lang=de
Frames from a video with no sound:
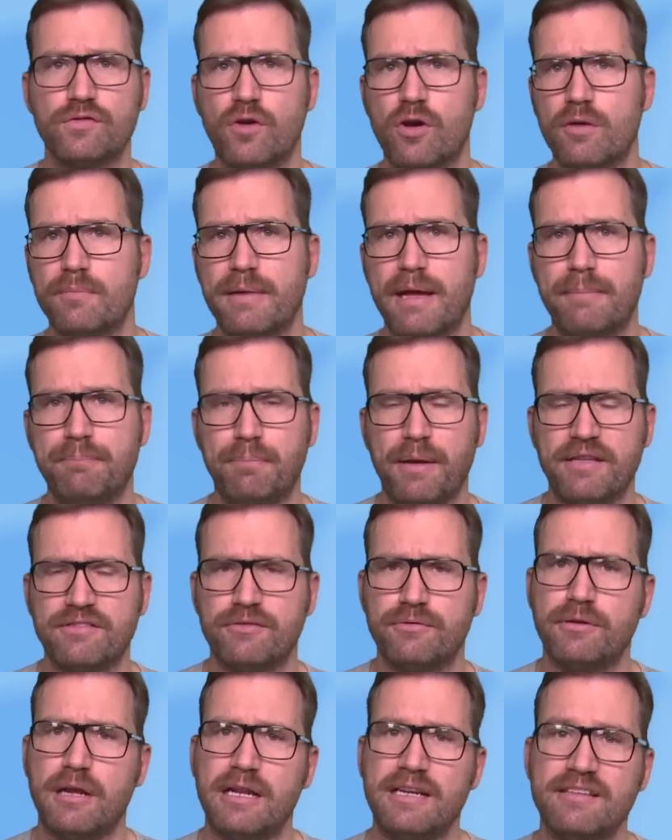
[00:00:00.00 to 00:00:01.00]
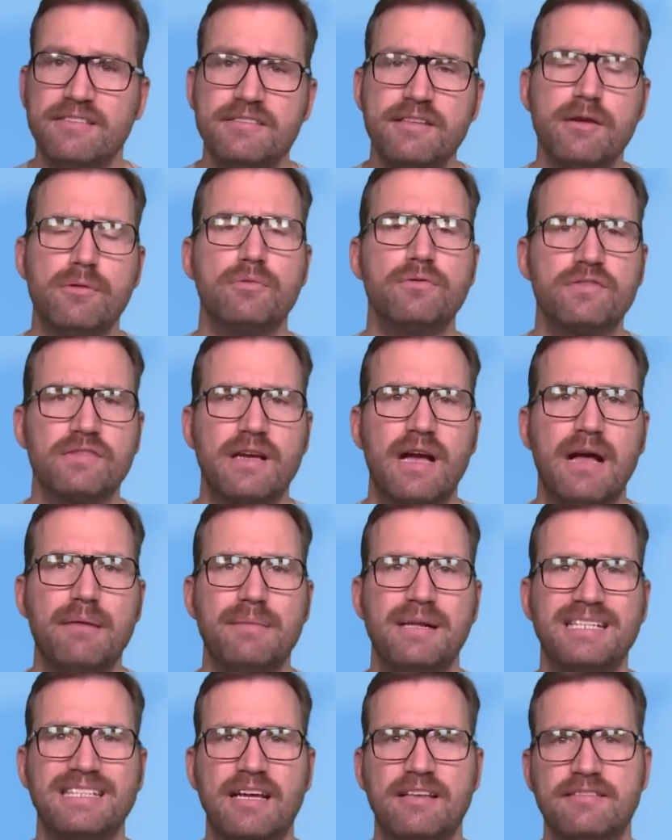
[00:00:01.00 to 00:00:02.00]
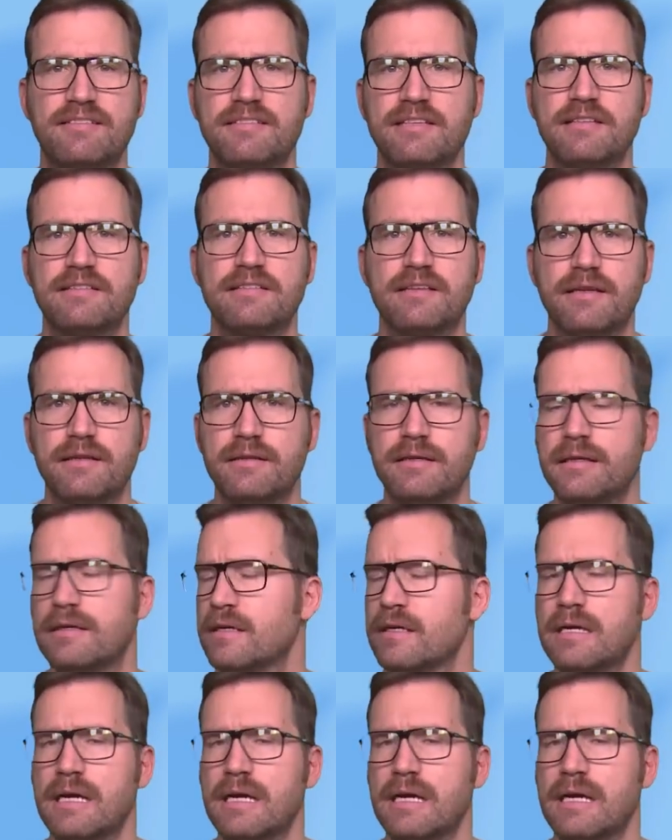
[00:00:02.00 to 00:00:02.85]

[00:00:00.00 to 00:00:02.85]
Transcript: noch mehr Personalisierungskram, all das ist jetzt drin.